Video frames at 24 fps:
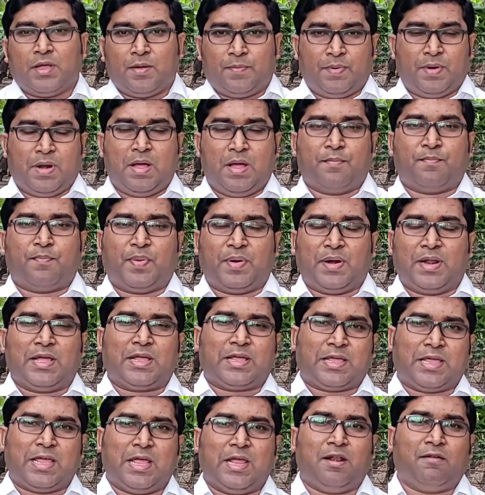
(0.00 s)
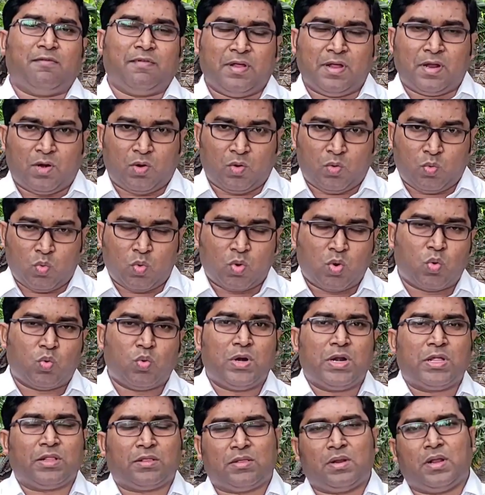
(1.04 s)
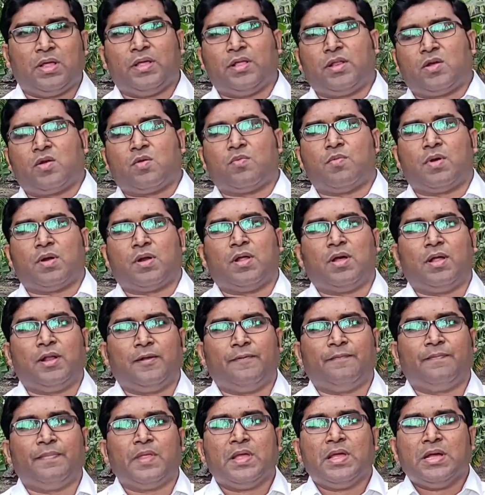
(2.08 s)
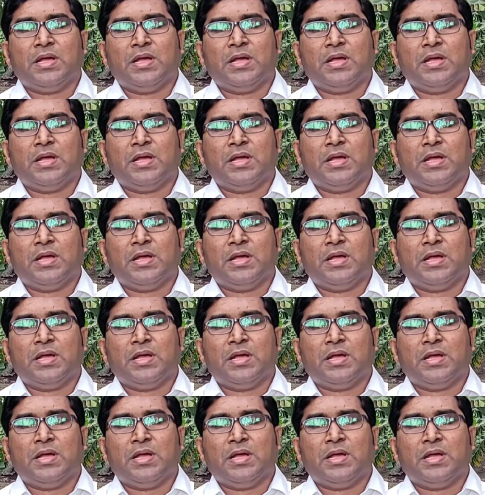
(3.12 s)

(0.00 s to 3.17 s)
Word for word: இப்படிலாம் பல கேள்விகள் உங்கள் உள்ளத்தில் இருக்குமானால்